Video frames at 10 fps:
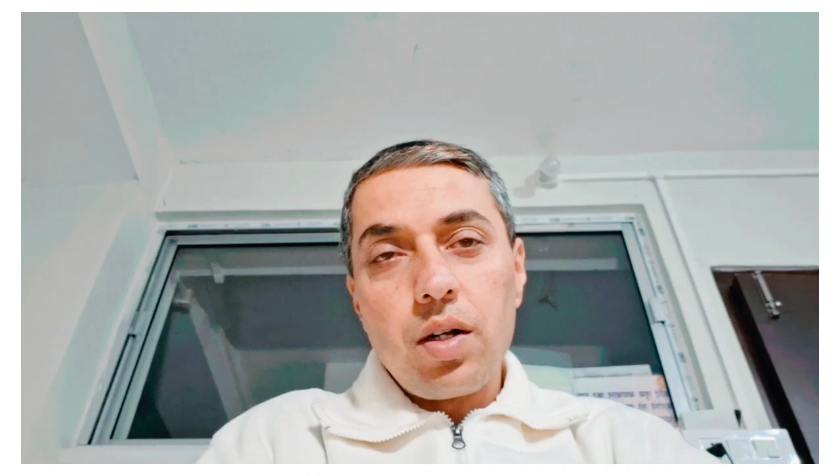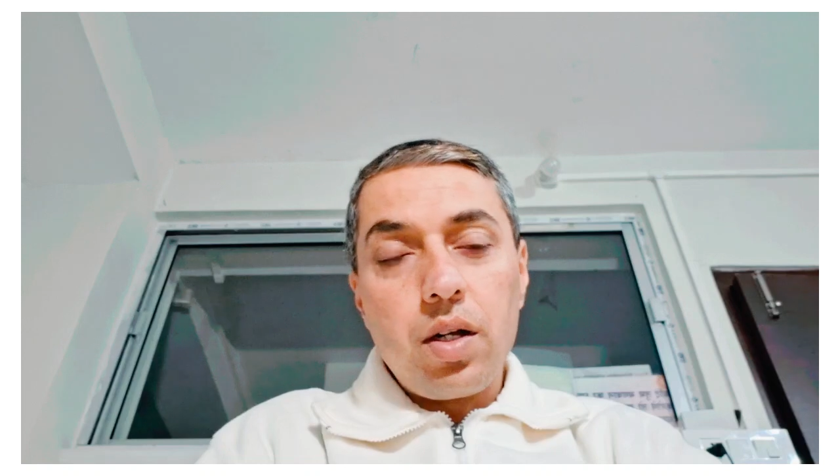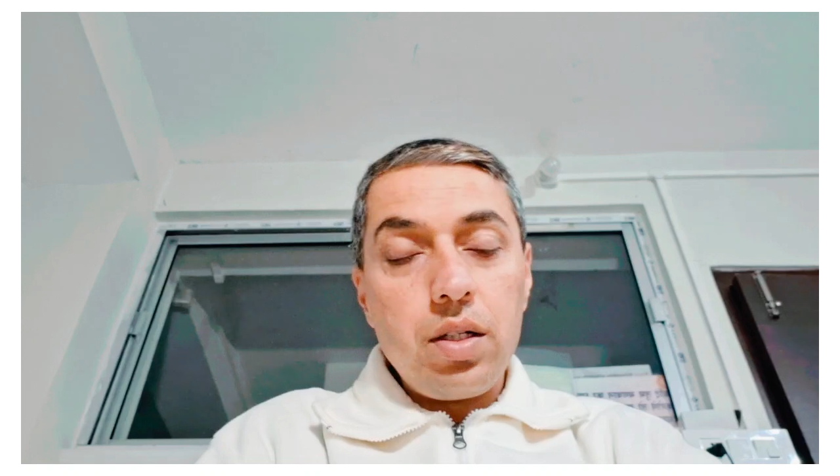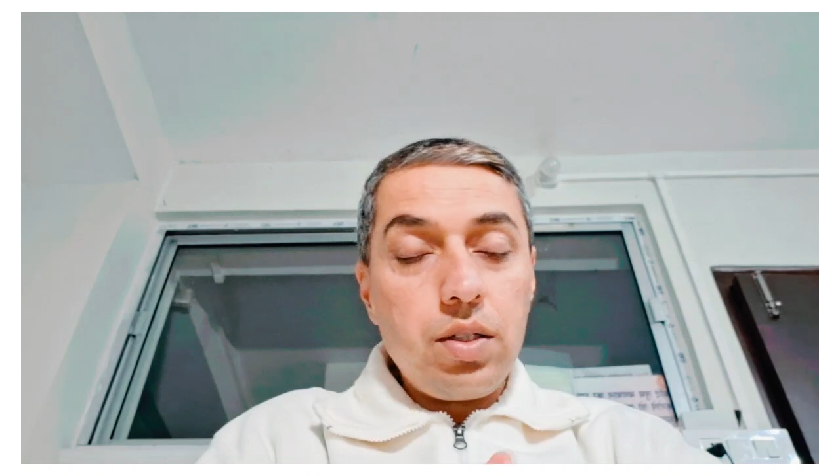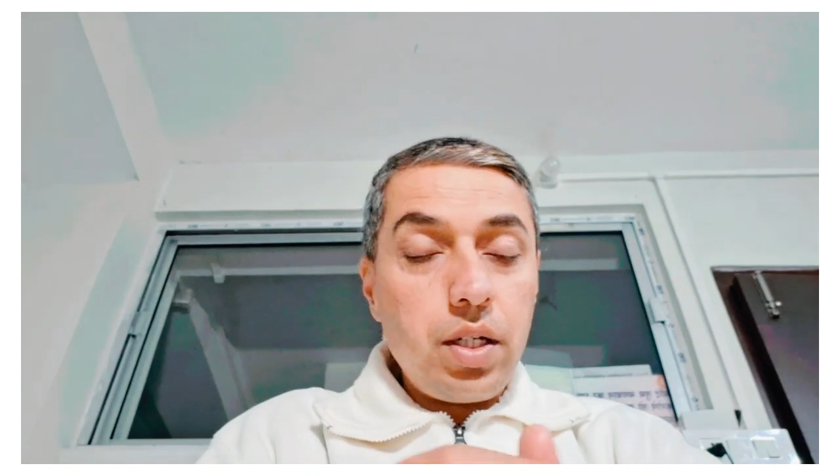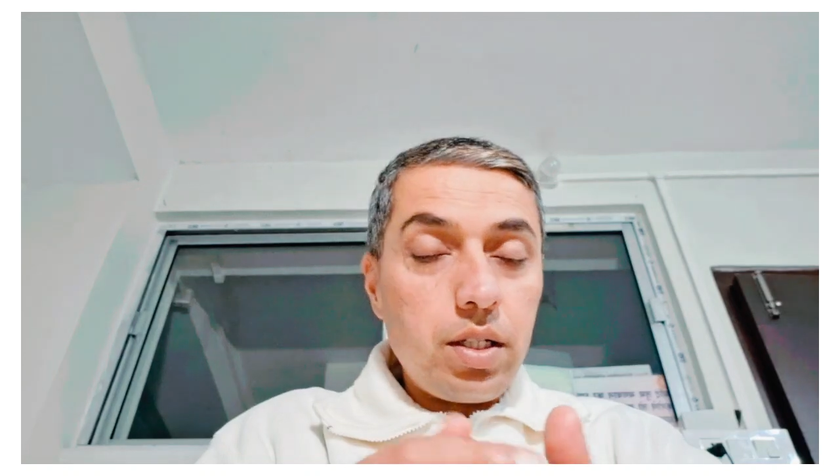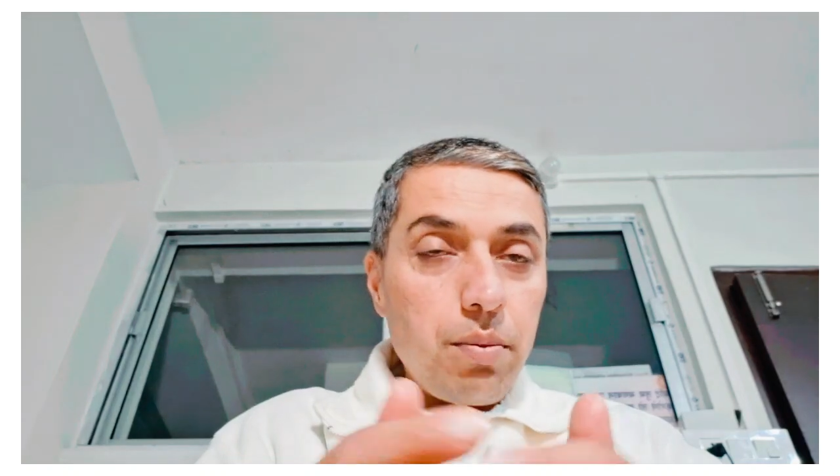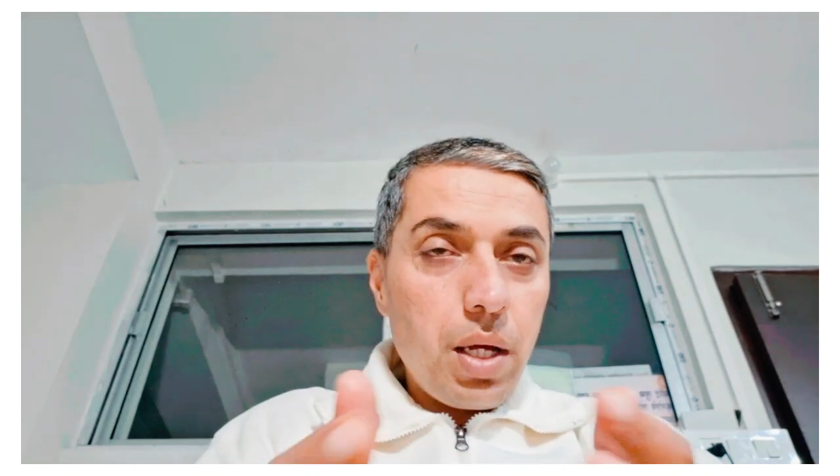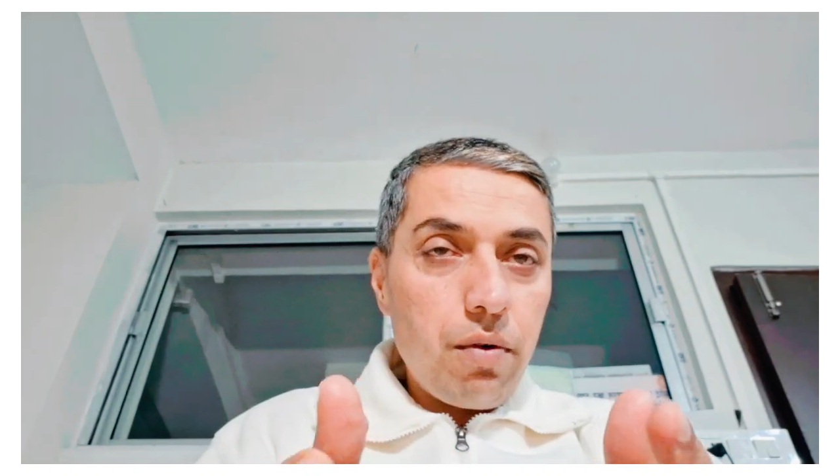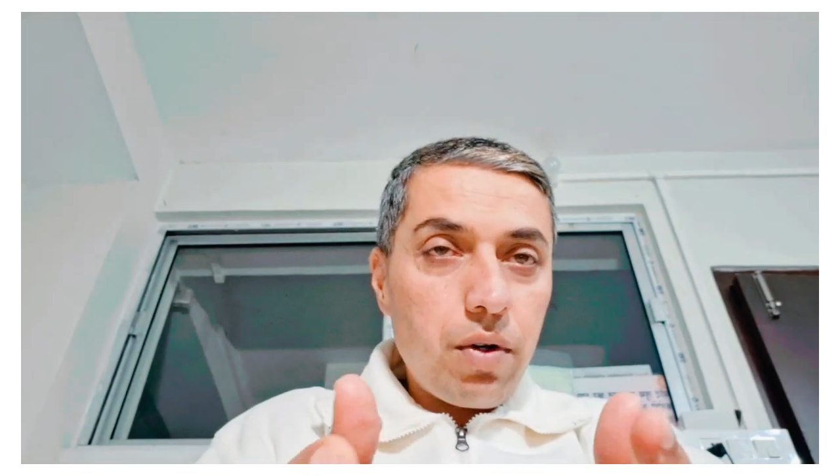कंस जैसे
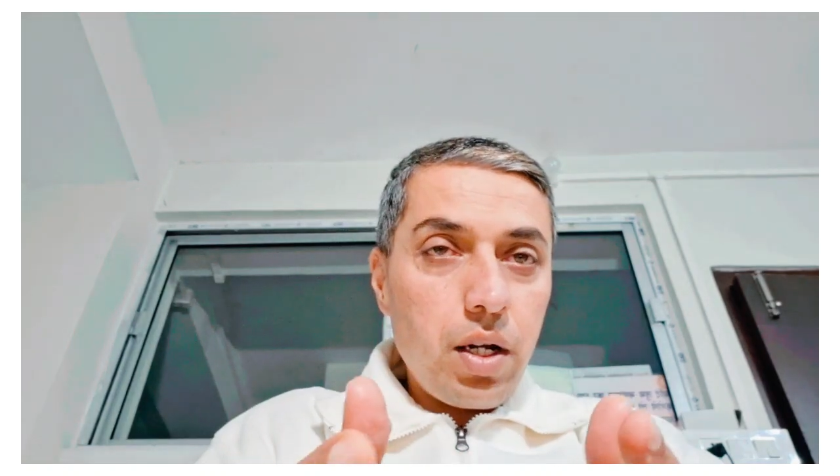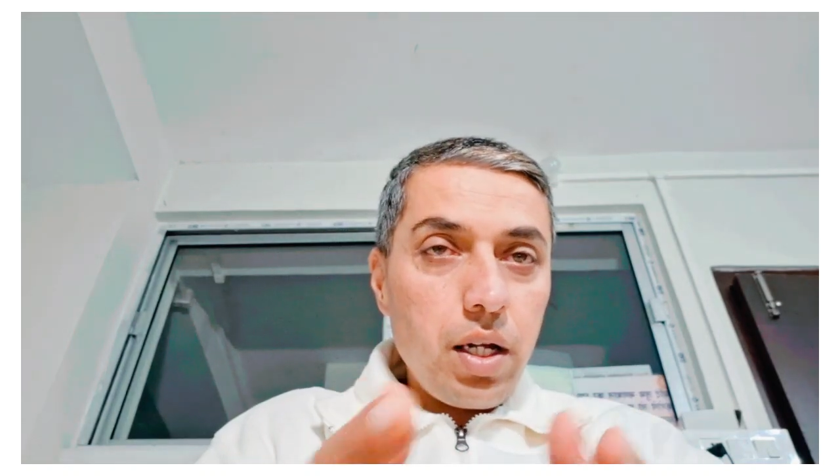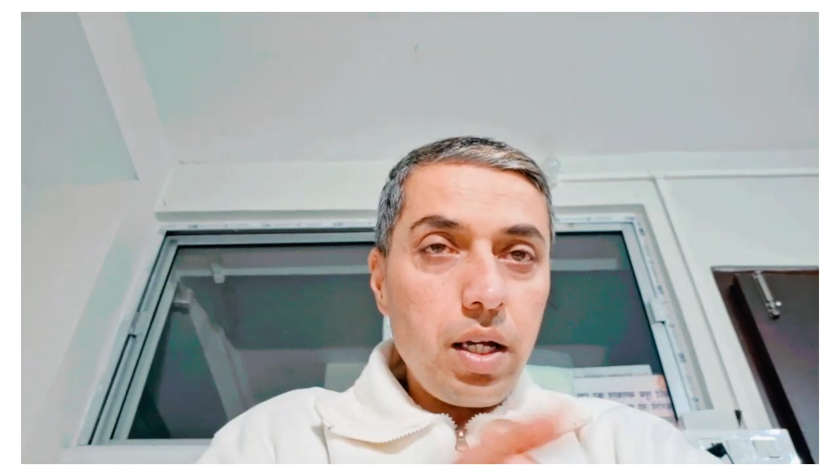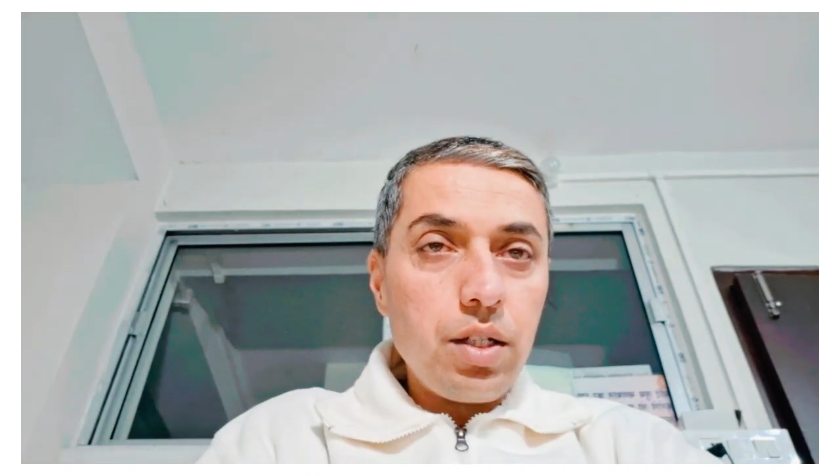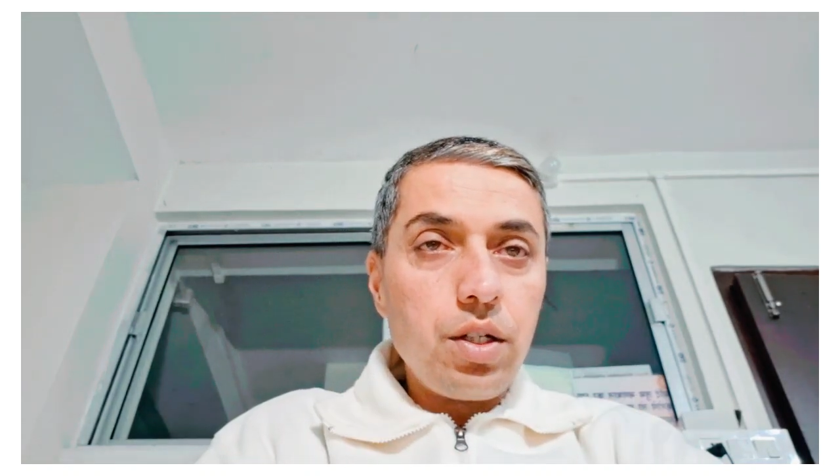बिहेव करे या